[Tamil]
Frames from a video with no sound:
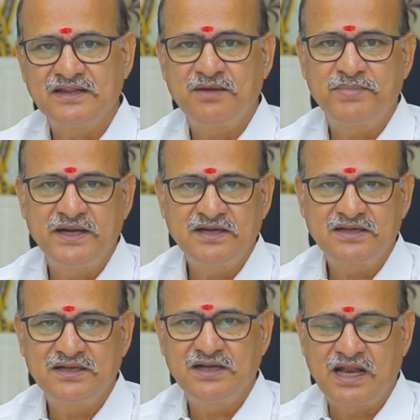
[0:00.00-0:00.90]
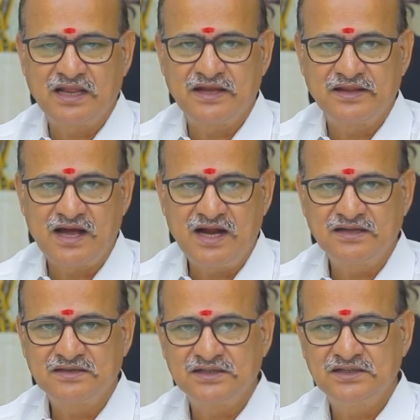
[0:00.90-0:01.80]
அந்த பெண்ணுக்கு அல்லது அந்த
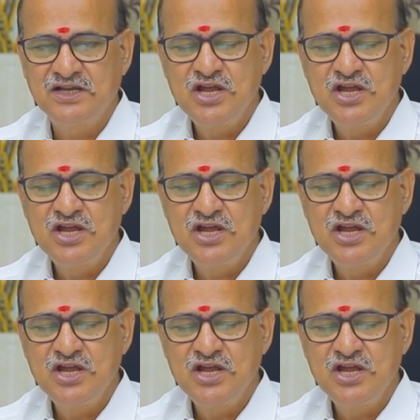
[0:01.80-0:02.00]
ஆணுக்கு